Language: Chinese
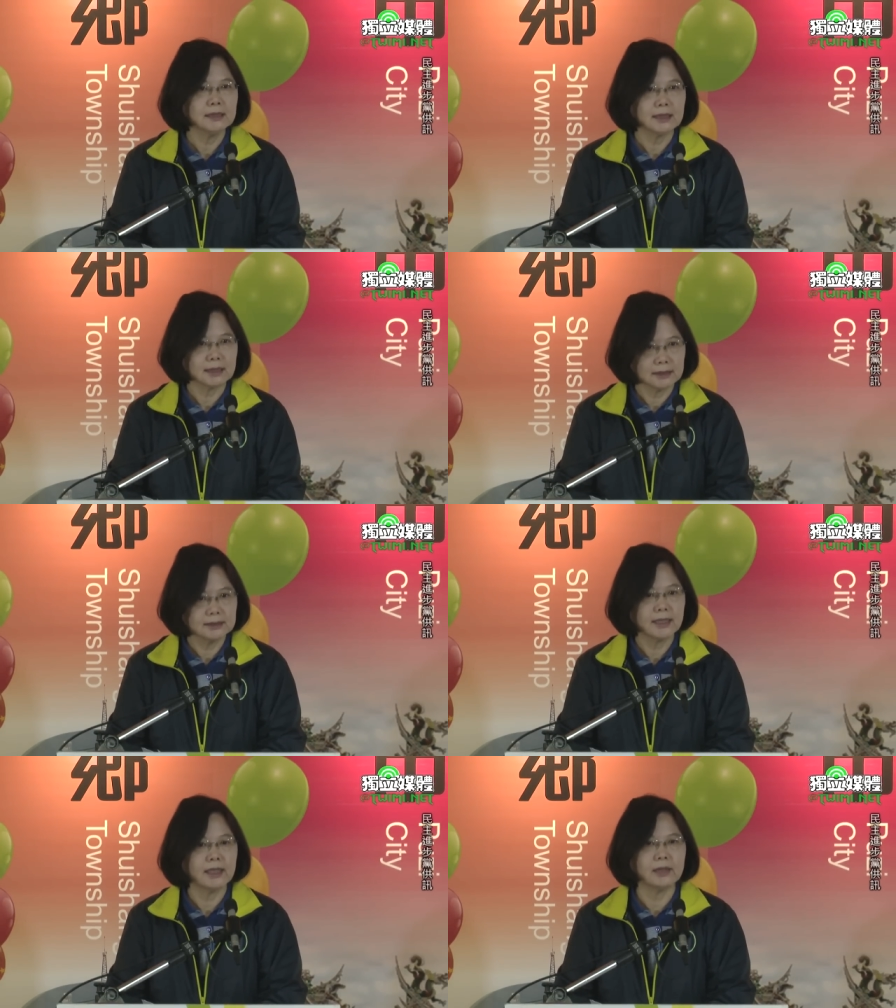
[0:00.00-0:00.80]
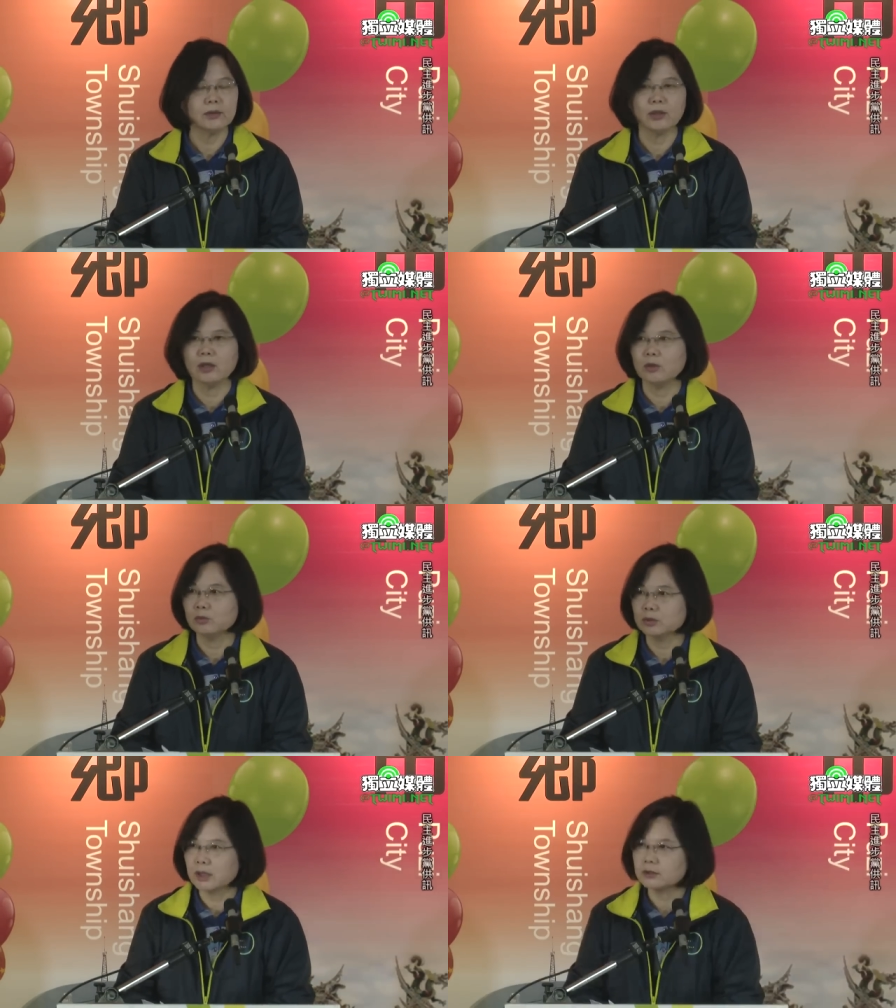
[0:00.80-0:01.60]
那刚才呃
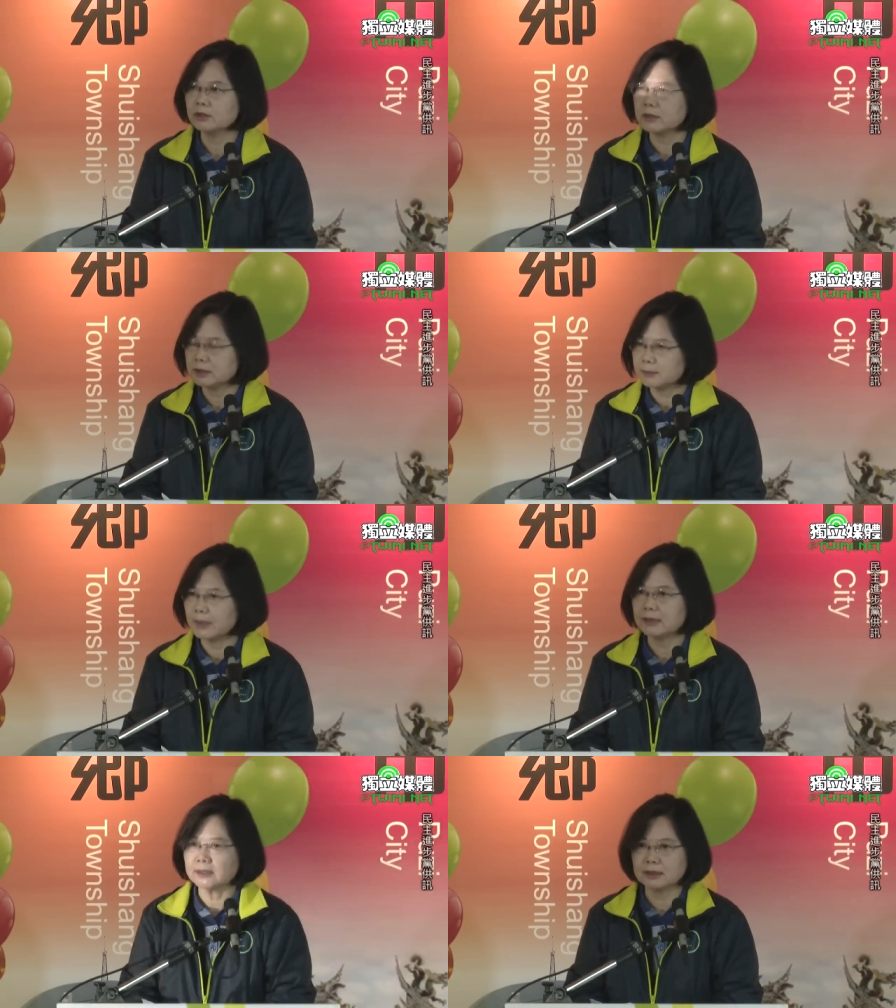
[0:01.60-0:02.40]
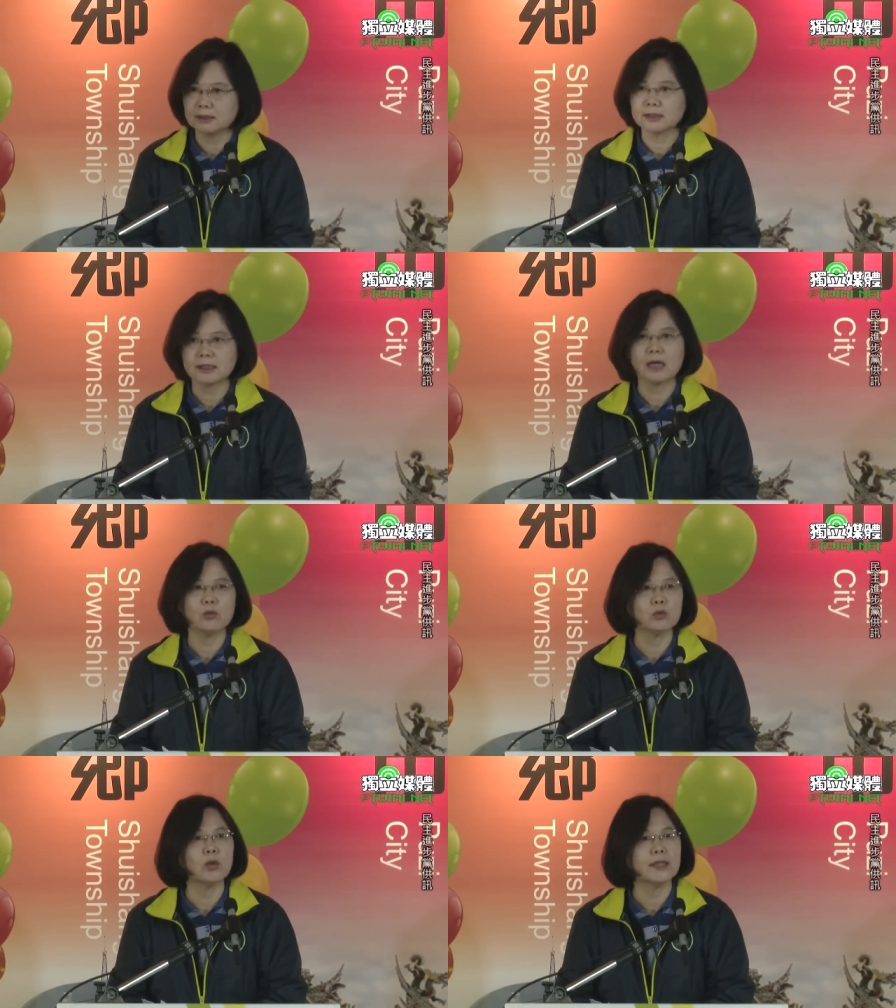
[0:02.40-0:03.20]
吴教授已经把这个十安
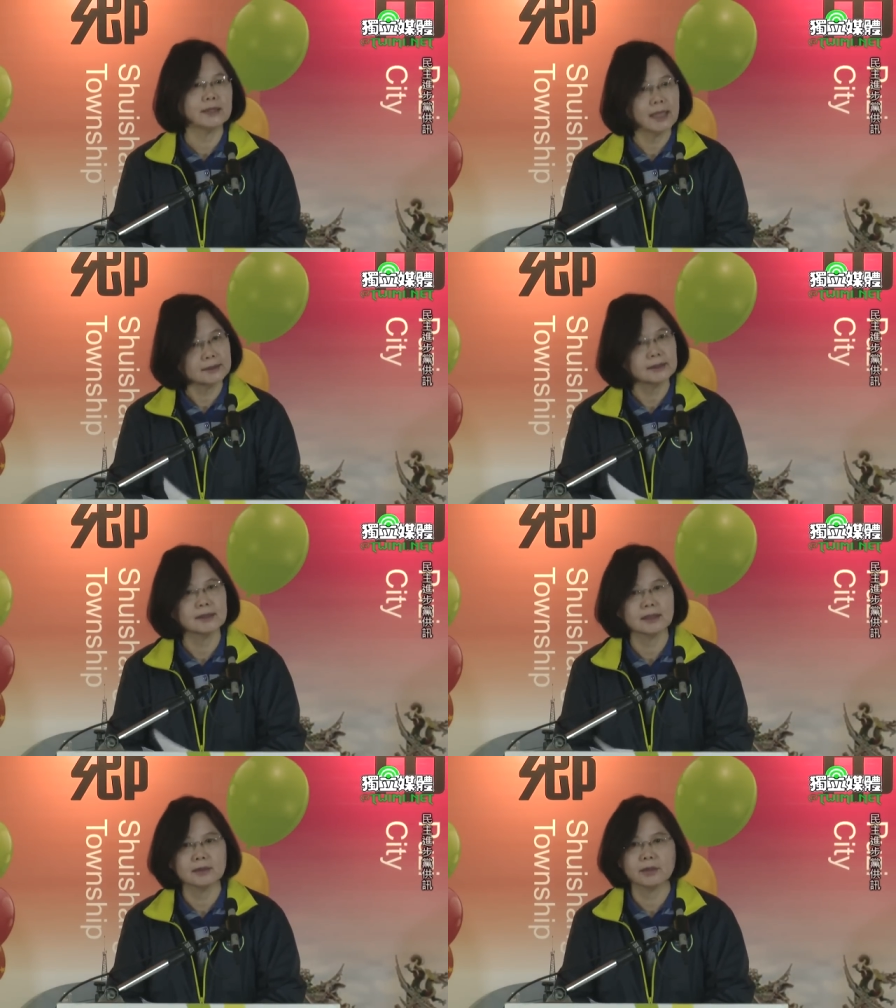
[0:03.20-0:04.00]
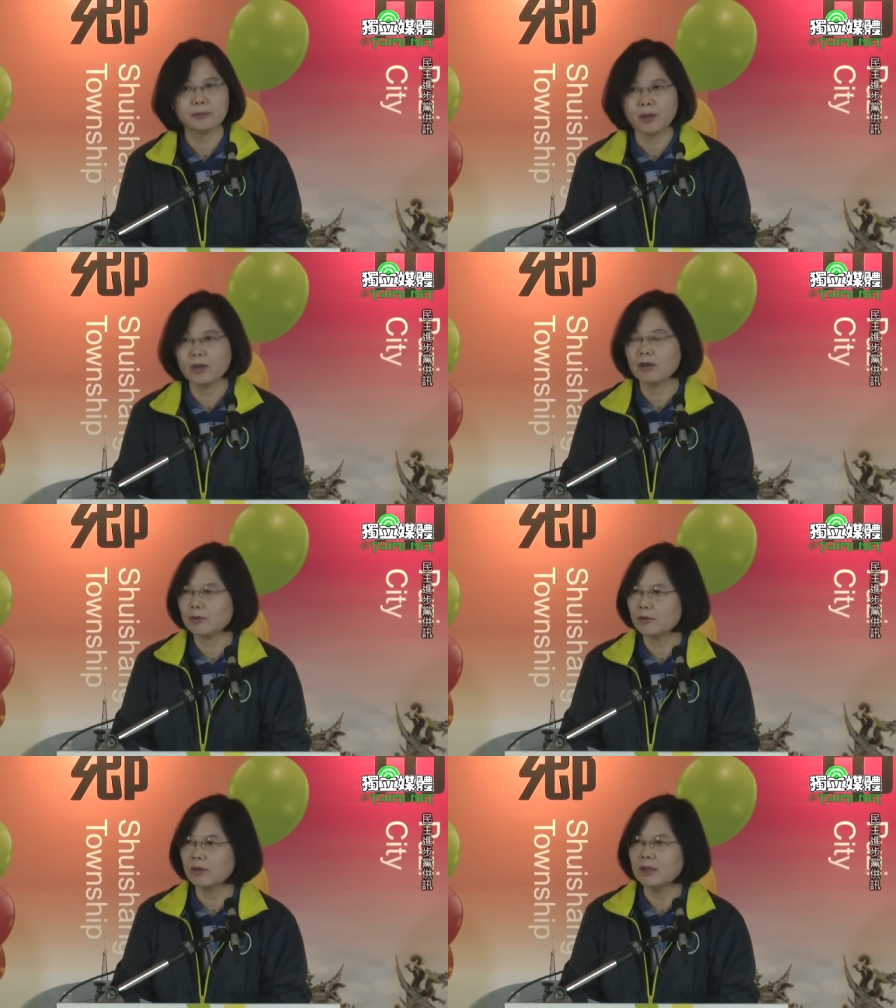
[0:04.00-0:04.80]
五环大致跟各位报告
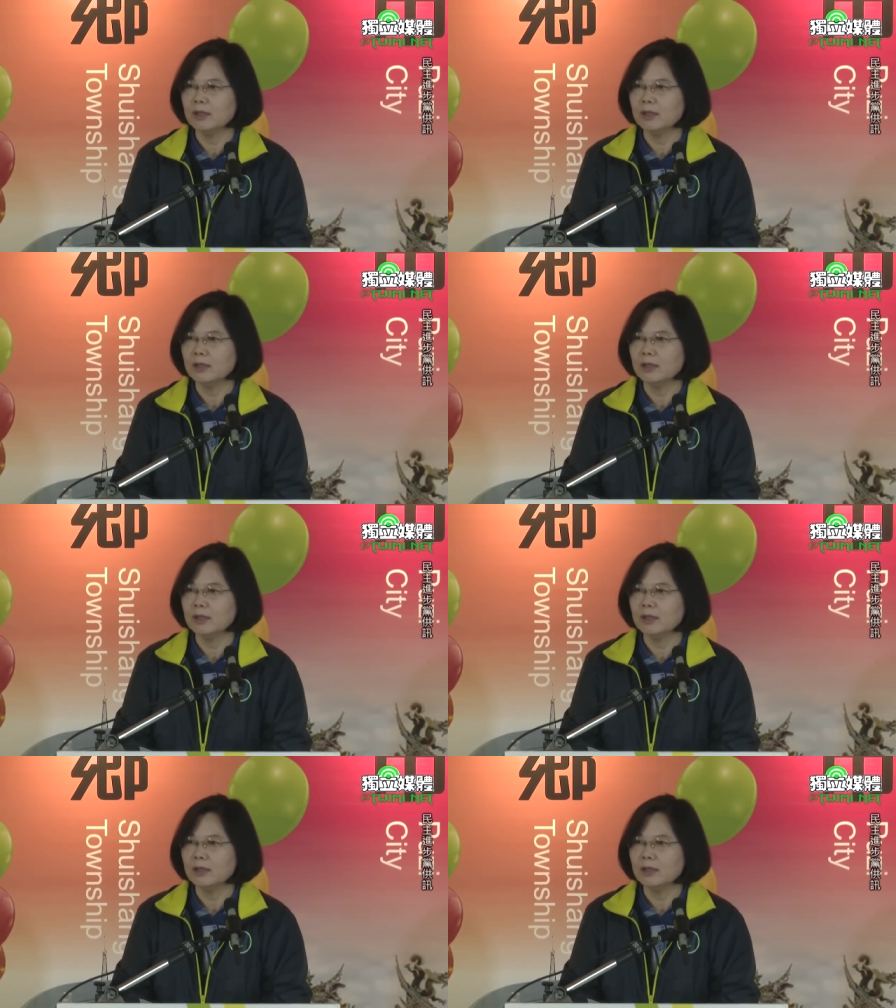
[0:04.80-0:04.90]
过。